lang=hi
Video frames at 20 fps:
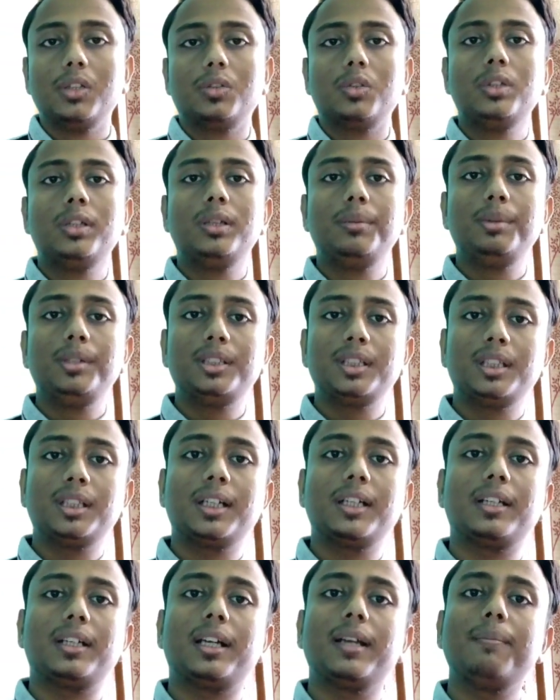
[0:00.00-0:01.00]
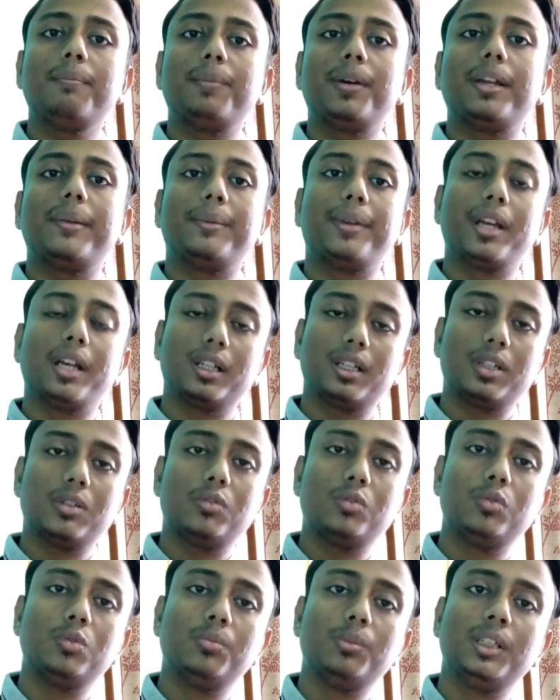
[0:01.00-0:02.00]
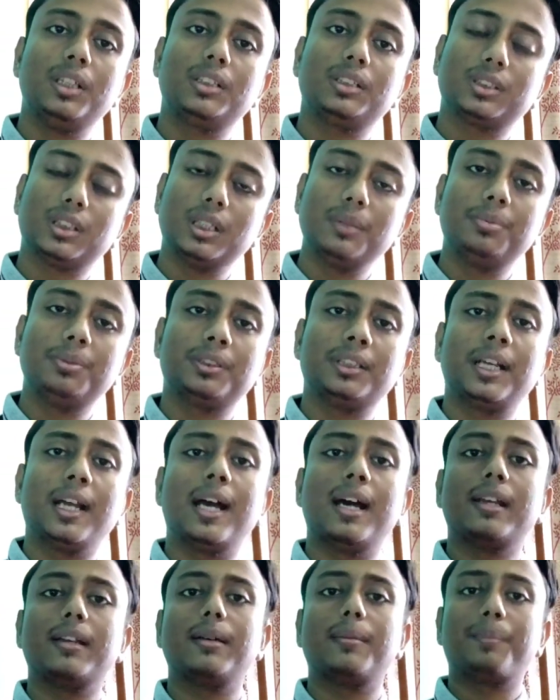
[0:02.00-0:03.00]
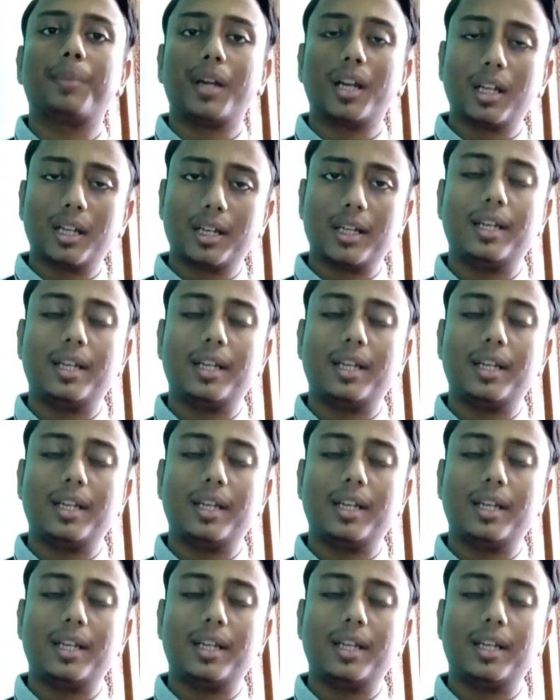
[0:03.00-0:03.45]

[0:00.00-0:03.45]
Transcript: तो रिविजन के टाइम पर भी अगर तुमने सिर्फ शेयर पढ़ा